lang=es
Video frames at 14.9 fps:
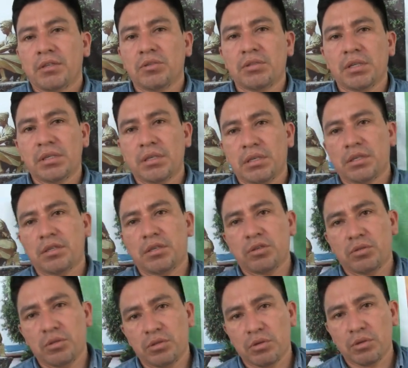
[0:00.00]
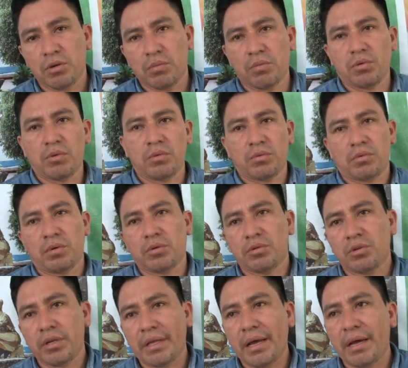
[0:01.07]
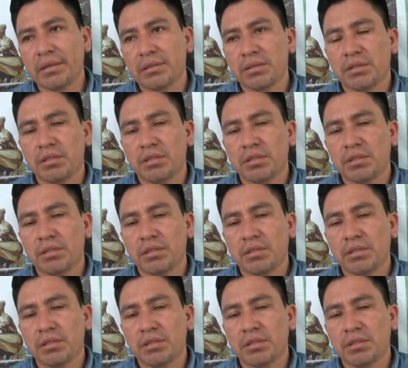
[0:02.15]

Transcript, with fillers: Entonces este, nosotros como autoridades